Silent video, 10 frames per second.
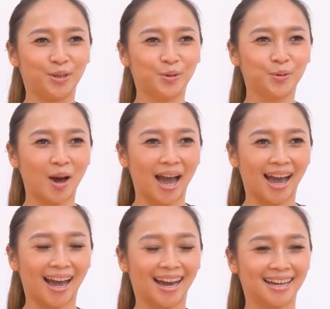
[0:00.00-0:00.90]

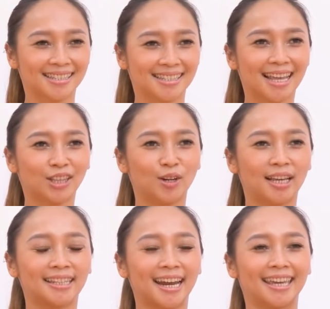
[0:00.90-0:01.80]
dua, satu
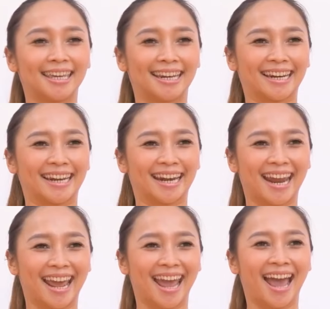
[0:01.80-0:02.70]
lagi terakhir.
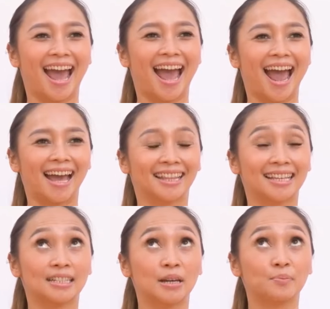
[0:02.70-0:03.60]

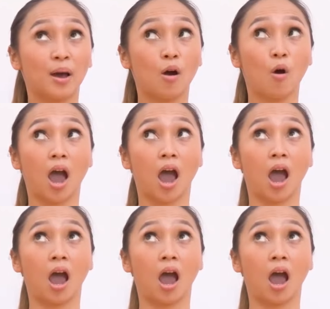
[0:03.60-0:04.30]
Atas dan bawah.